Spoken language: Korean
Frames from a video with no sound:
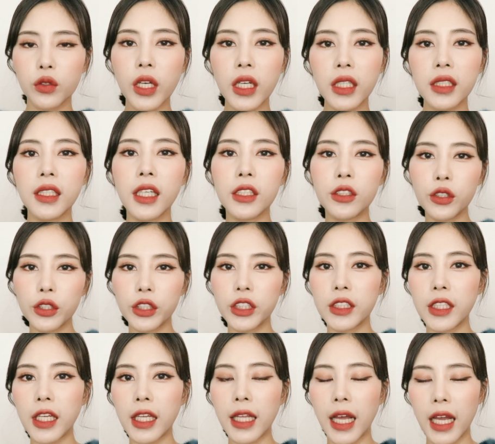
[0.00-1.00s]
최근에
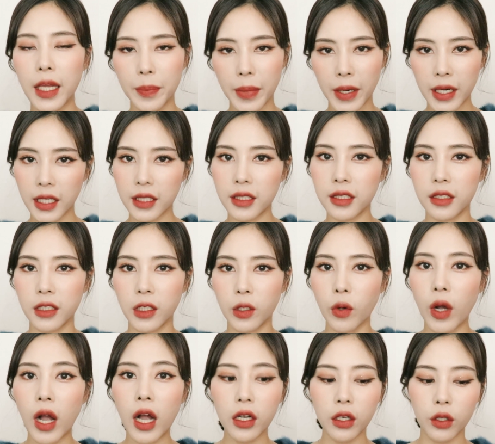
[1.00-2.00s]
출시된 아이
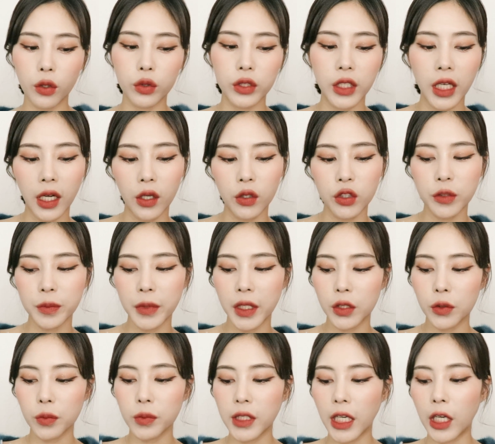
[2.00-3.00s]
팔레트들과 그리고 제가
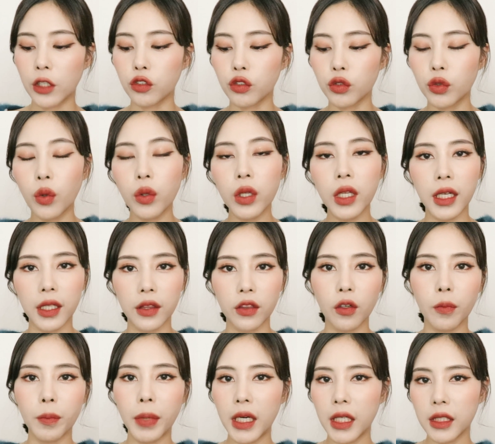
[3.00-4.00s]
요즘에 좀 자주 손이
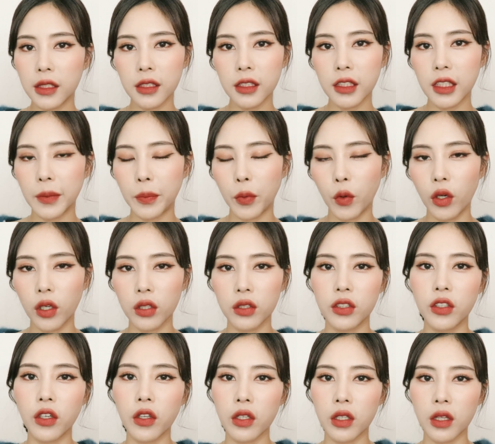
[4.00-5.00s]
갔던 팔레트들을
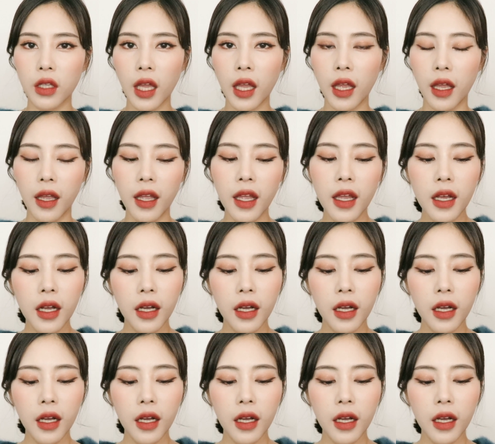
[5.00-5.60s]
보여드렸는데,